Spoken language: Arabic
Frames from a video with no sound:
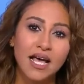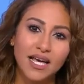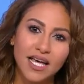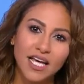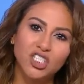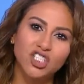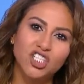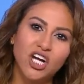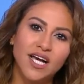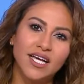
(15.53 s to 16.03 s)

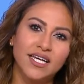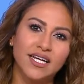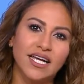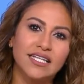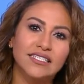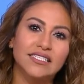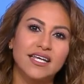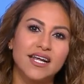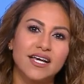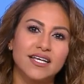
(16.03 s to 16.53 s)
كإجراء
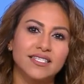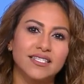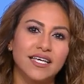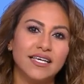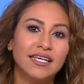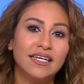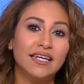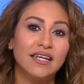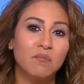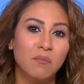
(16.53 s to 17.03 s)

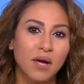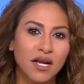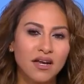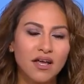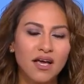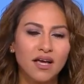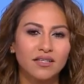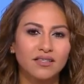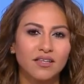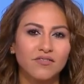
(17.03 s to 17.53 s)
احترازي
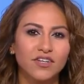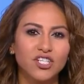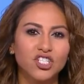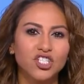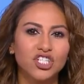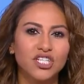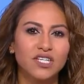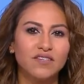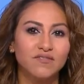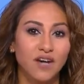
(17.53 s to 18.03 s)
لمنع
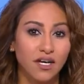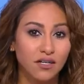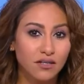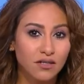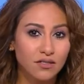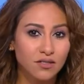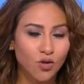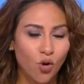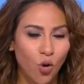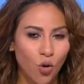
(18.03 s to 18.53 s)
تفشي
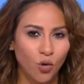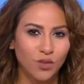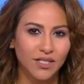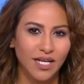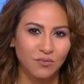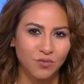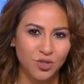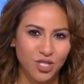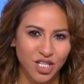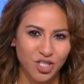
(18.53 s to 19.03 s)
فيروس
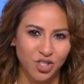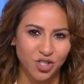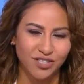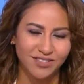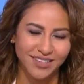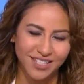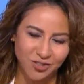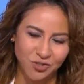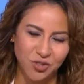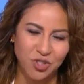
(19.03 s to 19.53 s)
كورونا المستجد
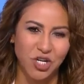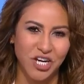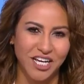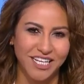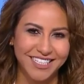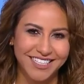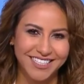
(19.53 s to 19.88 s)
لنشاهد